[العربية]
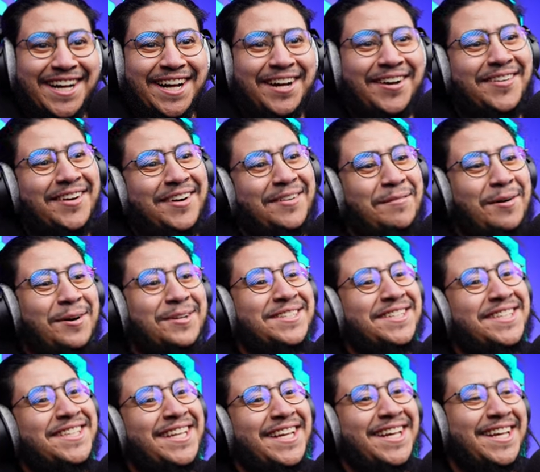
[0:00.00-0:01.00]
اه
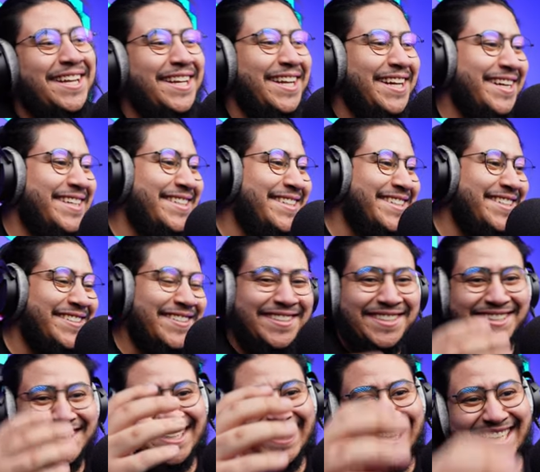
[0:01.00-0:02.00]
موجودين يا اخوي
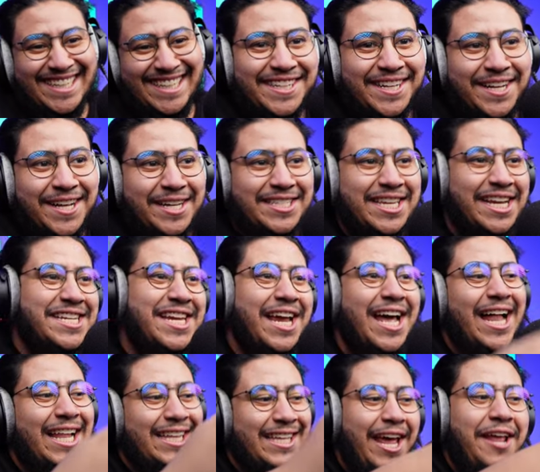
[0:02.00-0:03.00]
موجودين بس
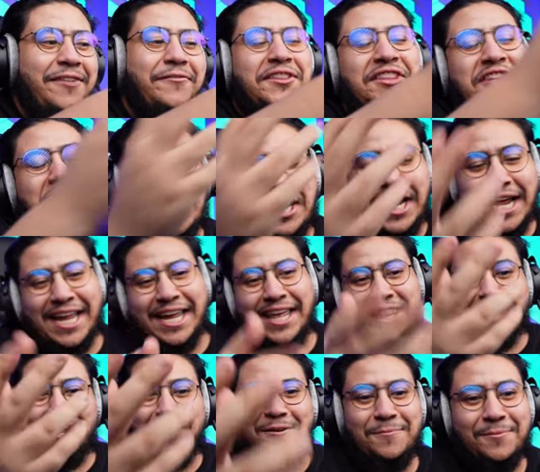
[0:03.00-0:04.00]
اشغال تعرف الدنيا
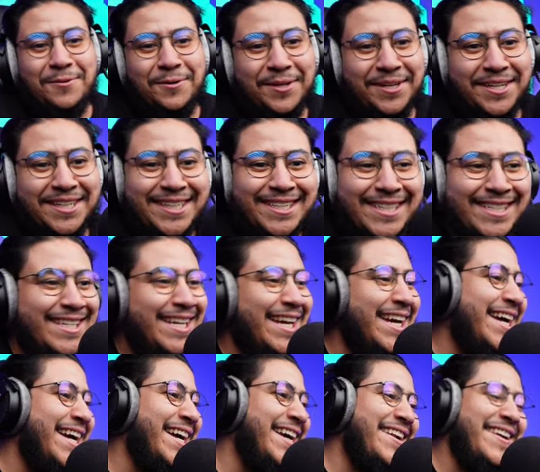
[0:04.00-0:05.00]
كذا الامور
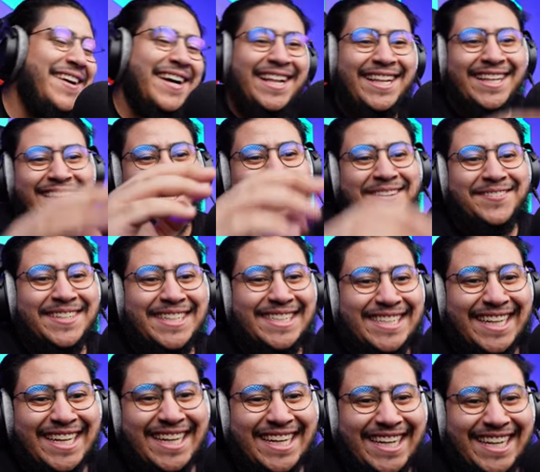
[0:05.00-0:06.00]
جعل والديك
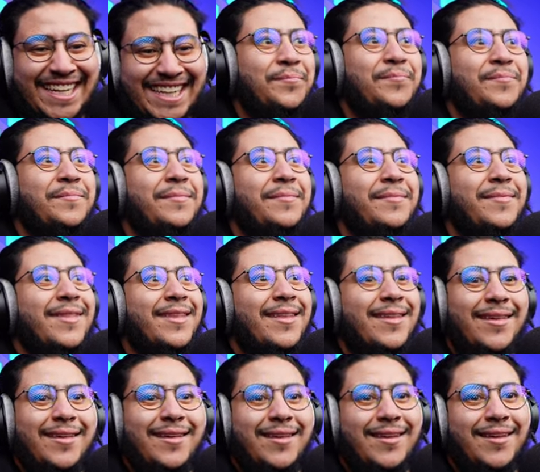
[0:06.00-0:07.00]
بالجنه دق دق على ما
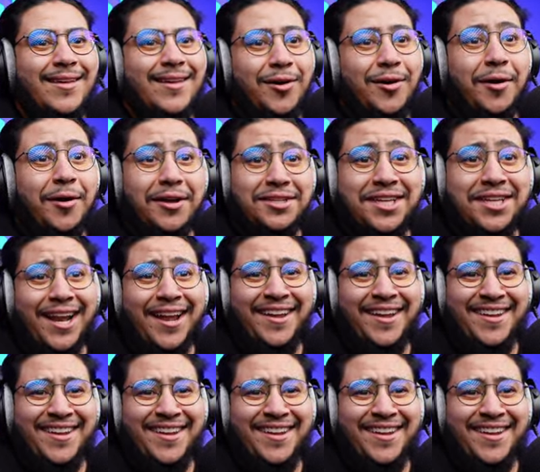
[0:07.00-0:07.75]
معي رصيد اسمع